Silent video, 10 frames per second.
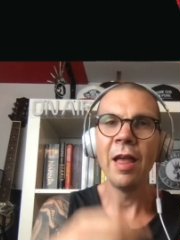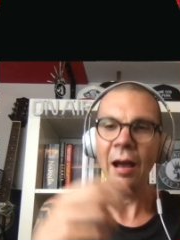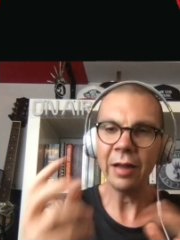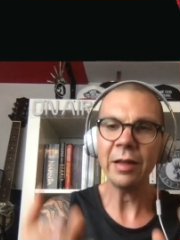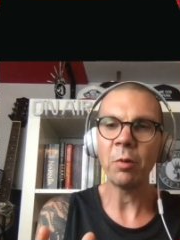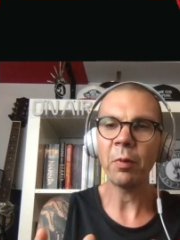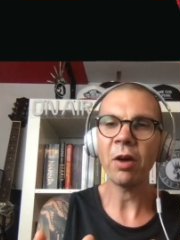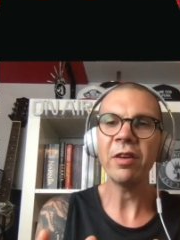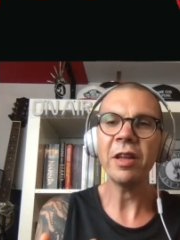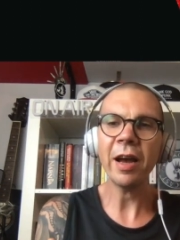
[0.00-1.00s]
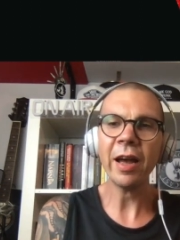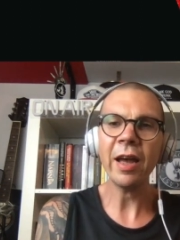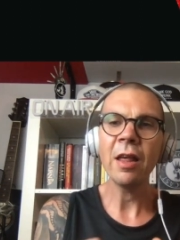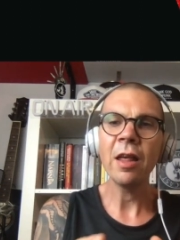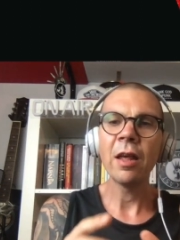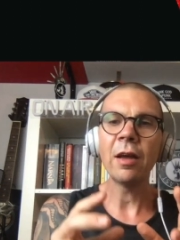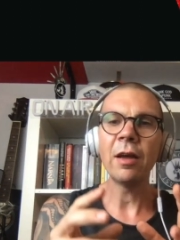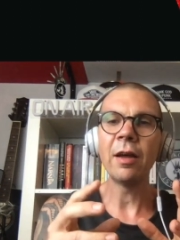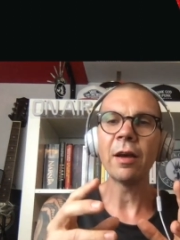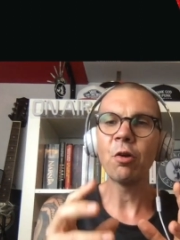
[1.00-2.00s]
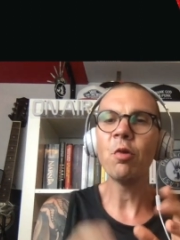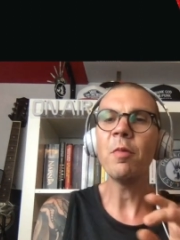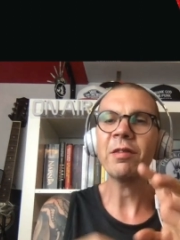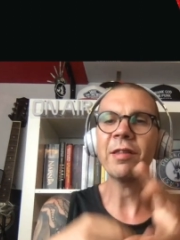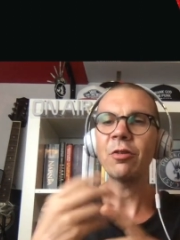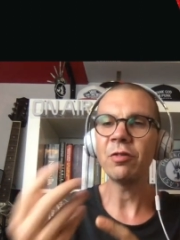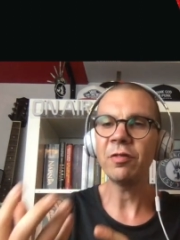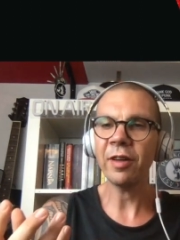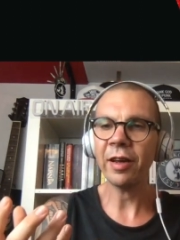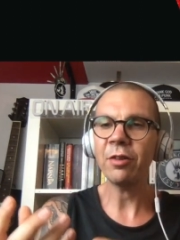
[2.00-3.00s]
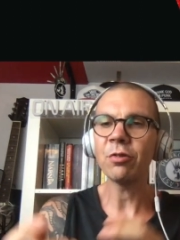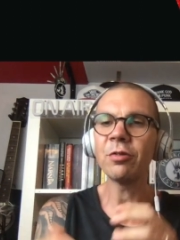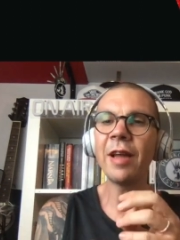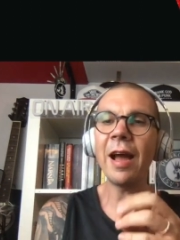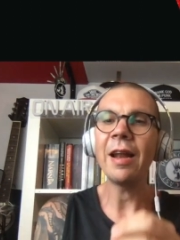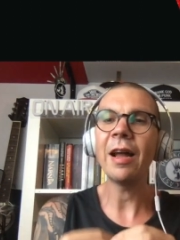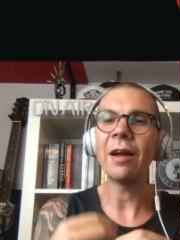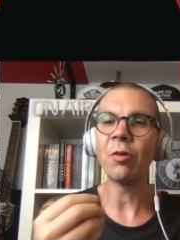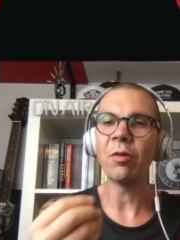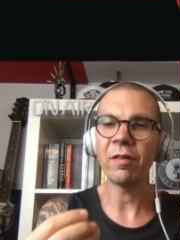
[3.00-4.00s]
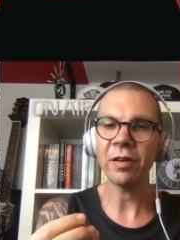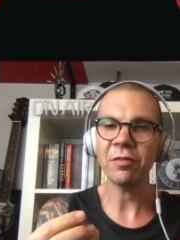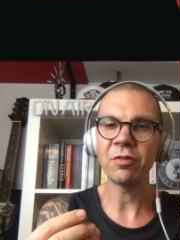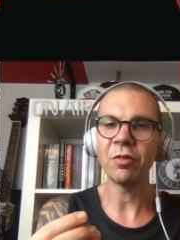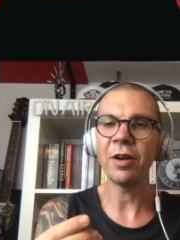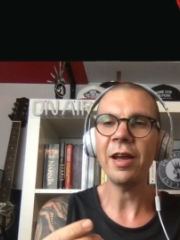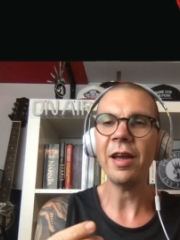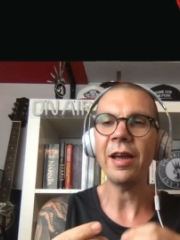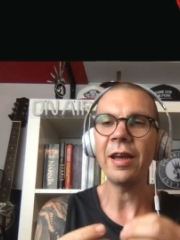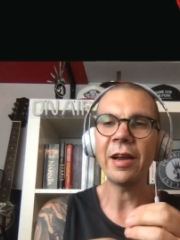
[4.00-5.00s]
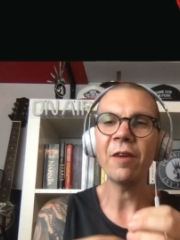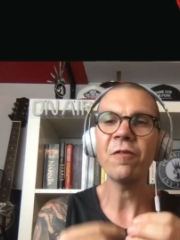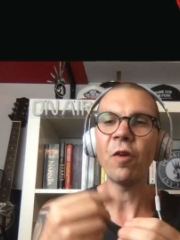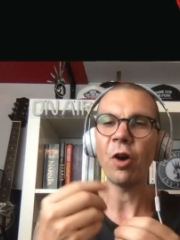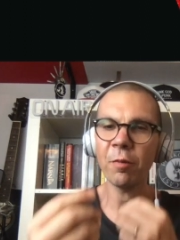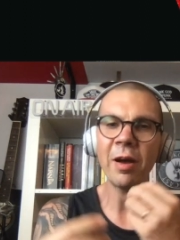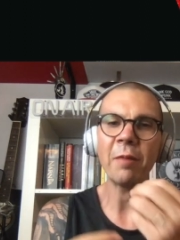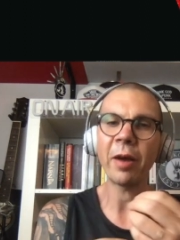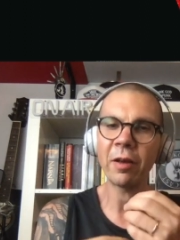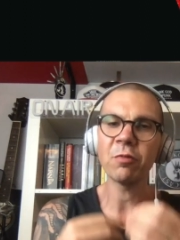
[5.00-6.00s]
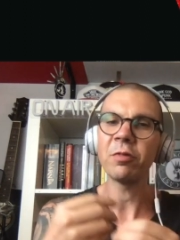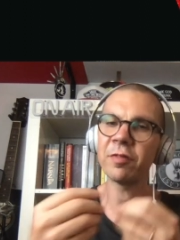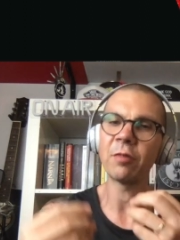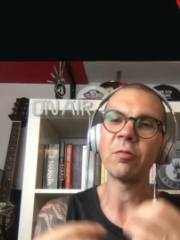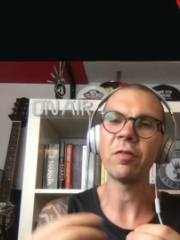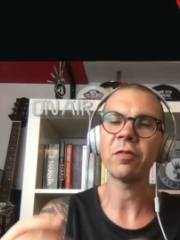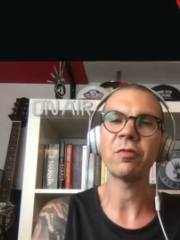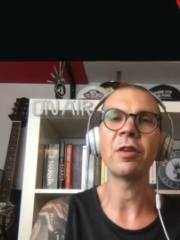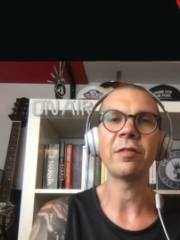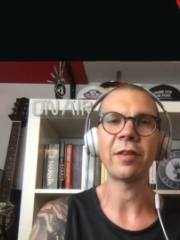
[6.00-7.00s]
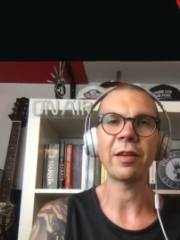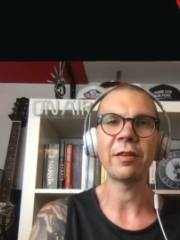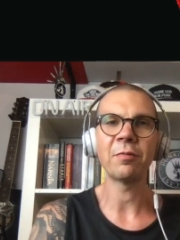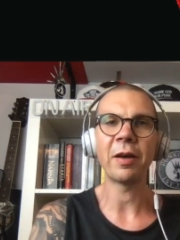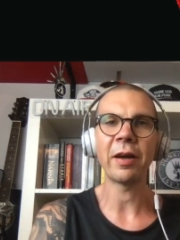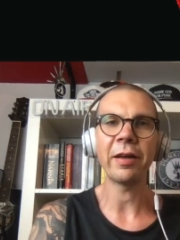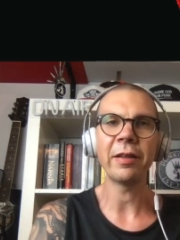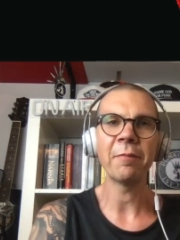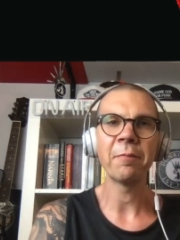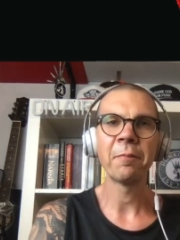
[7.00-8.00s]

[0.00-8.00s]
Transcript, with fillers: Andiamo però a vedere eh, come è stato inserito nella nuova versione e che forma ha preso questa nuova versione di Strade Smarrite.